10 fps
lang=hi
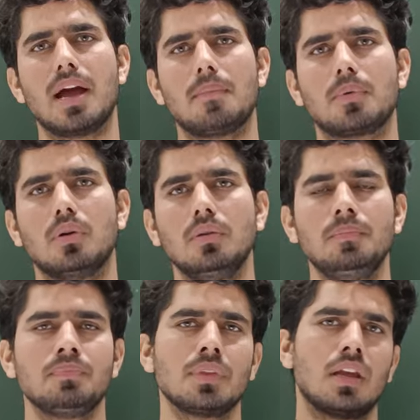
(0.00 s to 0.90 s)
आपको
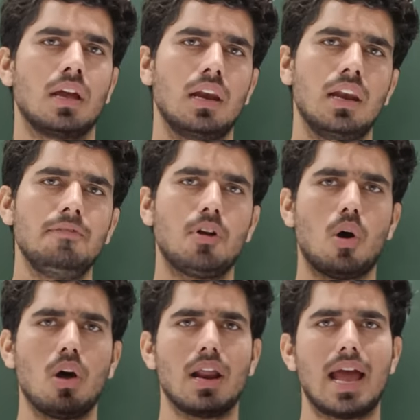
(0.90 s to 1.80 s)
लिफ्ट
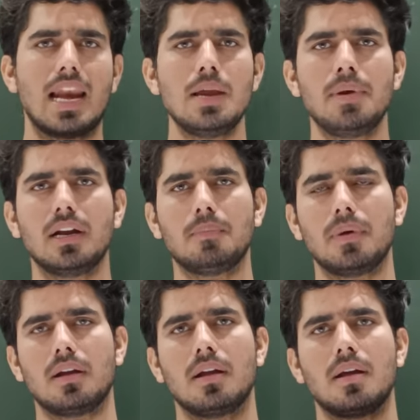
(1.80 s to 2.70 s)
और एलिवेटर
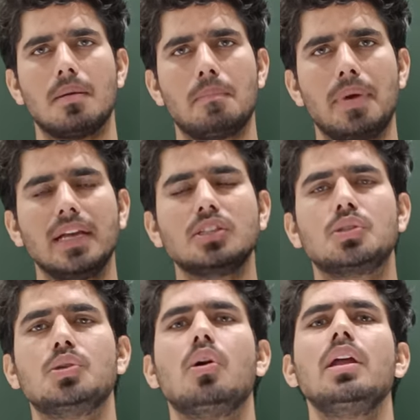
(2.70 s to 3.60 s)
पर बेस्ड
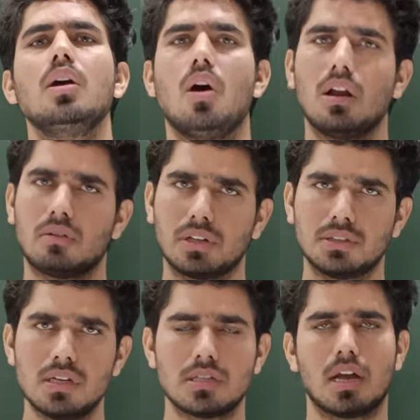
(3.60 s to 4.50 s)
थ्योरी और
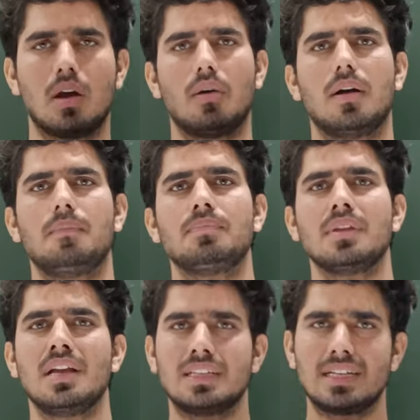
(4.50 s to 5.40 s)
क्वेश्चंस कराऊंगा
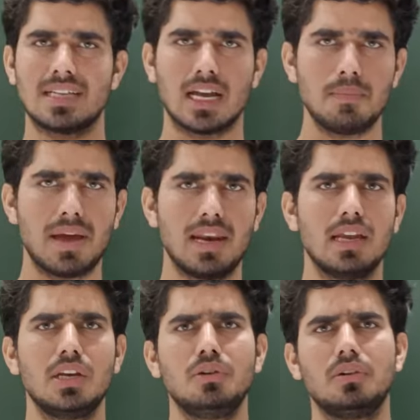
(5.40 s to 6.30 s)
जैसा कि
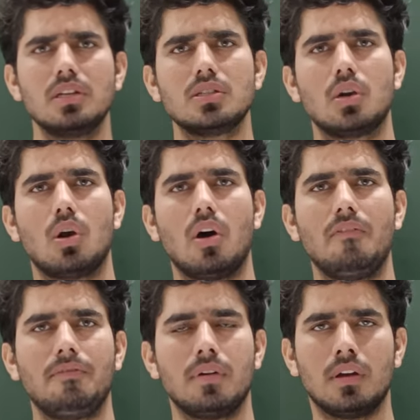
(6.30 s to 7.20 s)
मैंने न्यूटन्स लॉ
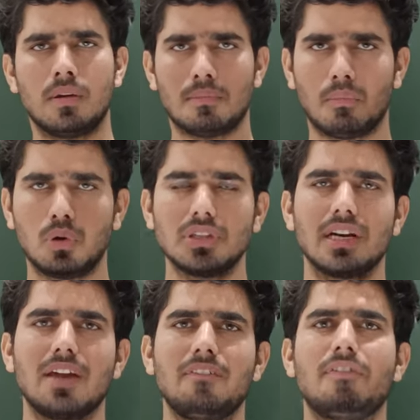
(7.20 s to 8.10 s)
ऑफ
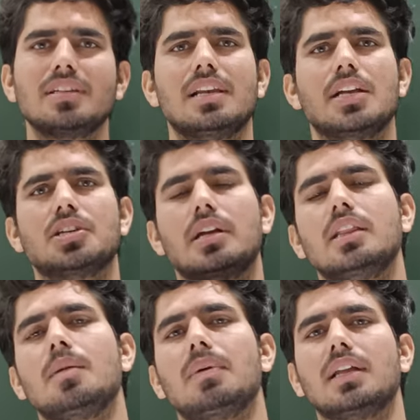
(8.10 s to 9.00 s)
मोशन के फर्स्ट लेक्चर
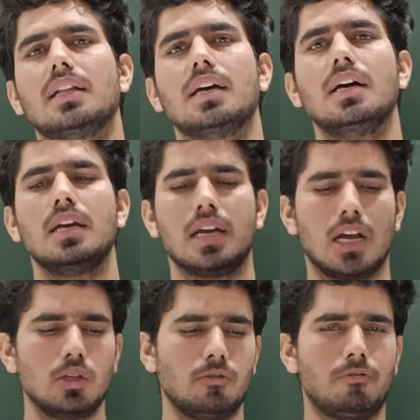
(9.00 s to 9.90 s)
के अंदर बताया था
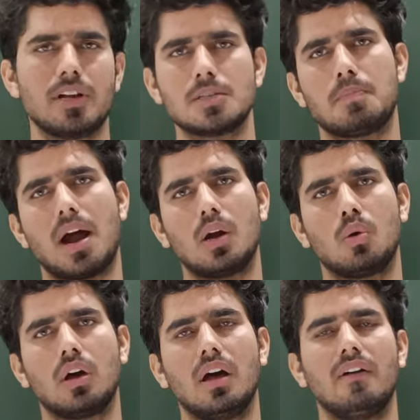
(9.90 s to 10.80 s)
कि जो फर्स्ट
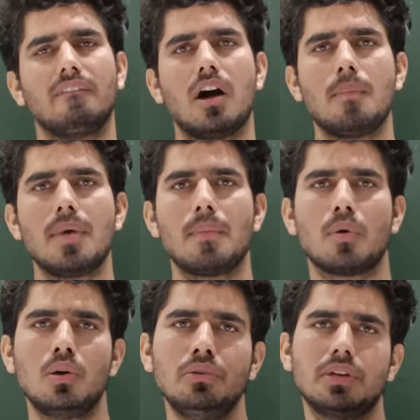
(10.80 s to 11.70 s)
पार्ट होगा वहां मैं
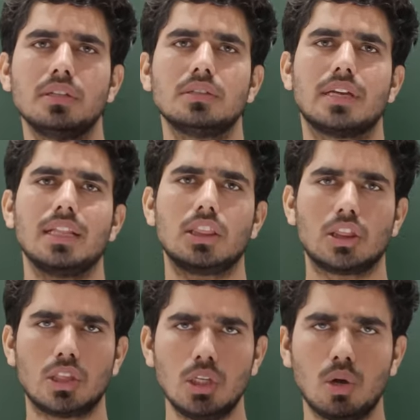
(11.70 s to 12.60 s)
आपको न्यूटन्स के
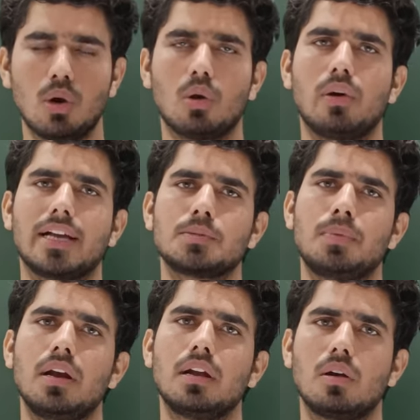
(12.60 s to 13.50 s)
तीनों लॉ को
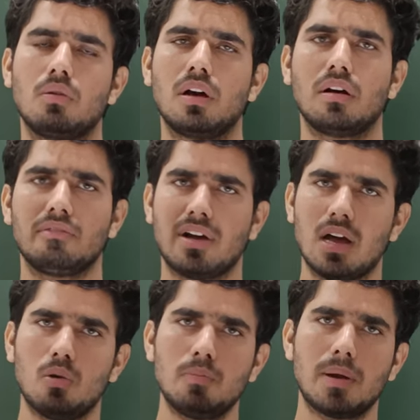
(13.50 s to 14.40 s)
एक्सप्लेन करूंगा और
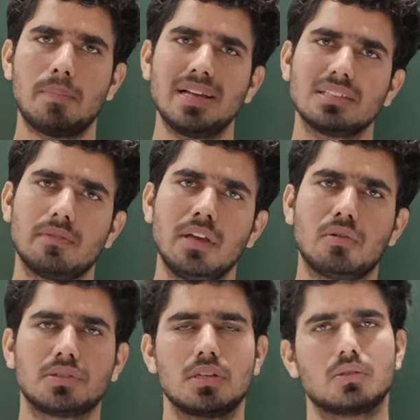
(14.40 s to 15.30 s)
वहां उन पर बेस्ड सभी
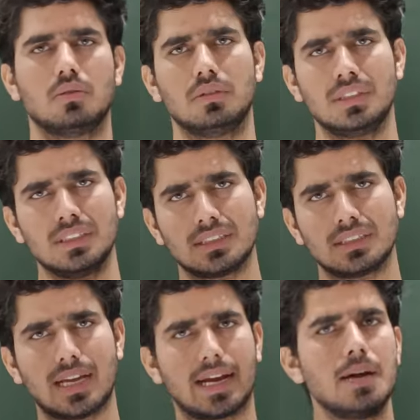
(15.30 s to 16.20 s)
क्वेश्चंस को
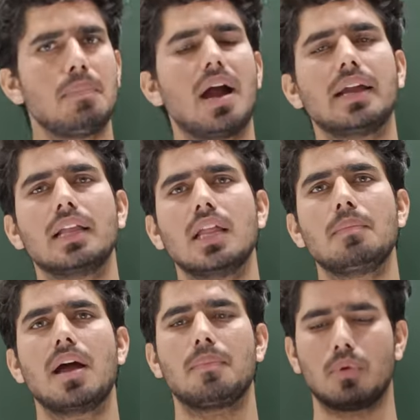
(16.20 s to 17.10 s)
सेकंड पार्ट के अंदर
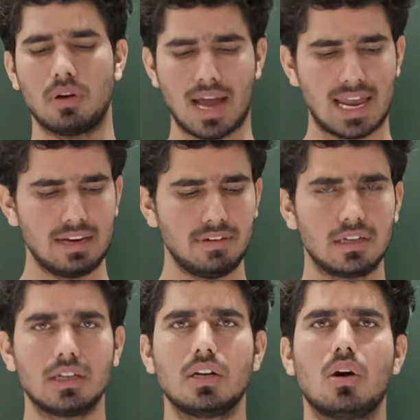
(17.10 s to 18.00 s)
मैं आपको
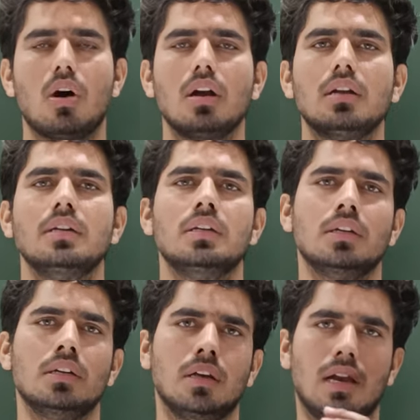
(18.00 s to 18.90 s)
एलिवेटर और
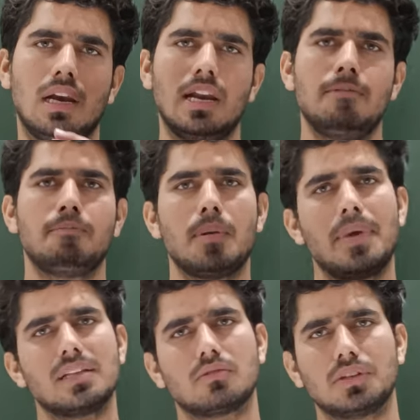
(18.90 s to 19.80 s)
लिफ्ट पर
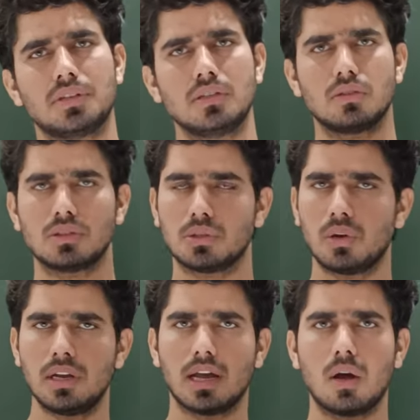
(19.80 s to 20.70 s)
बेस्ड क्वेश्चंस और
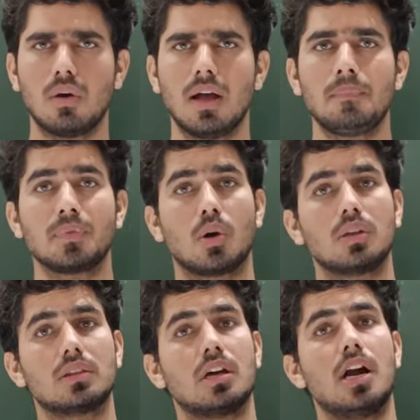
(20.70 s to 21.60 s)
थ्योरी कराऊंगा
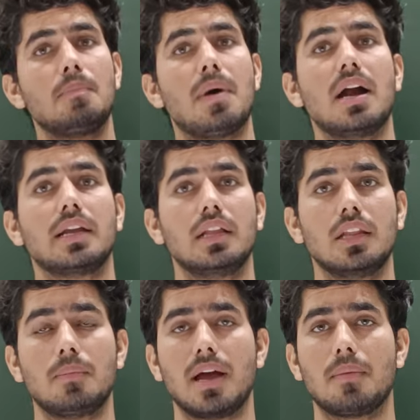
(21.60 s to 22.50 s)
और थर्ड पार्ट के
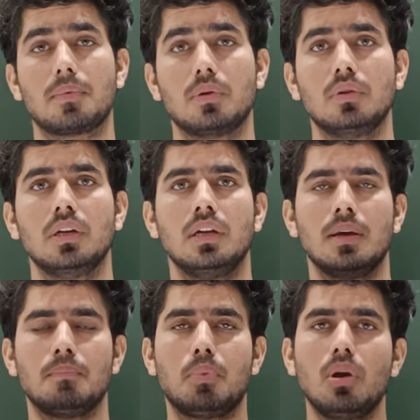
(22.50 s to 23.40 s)
अंदर मैं आपको
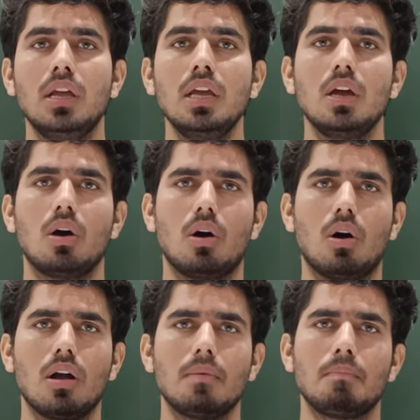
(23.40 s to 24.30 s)
पुली
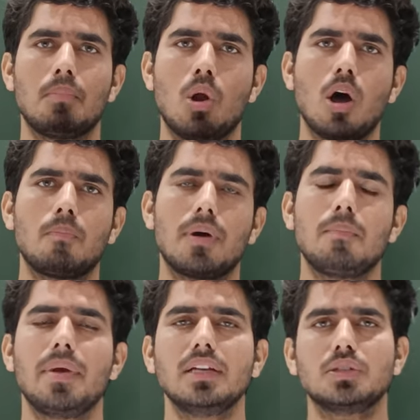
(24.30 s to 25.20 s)
और ब्लॉक पर
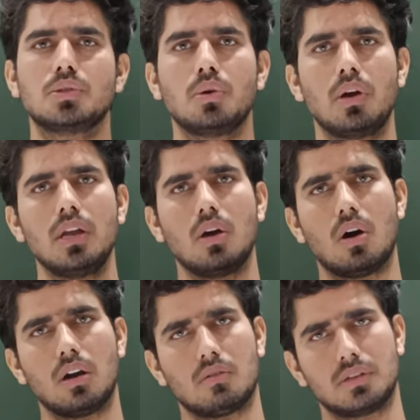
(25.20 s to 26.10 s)
बेस्ड थ्योरी
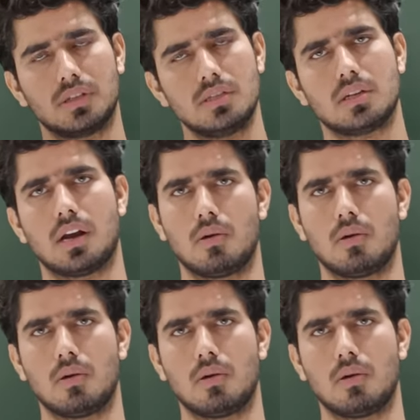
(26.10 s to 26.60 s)
और कटेज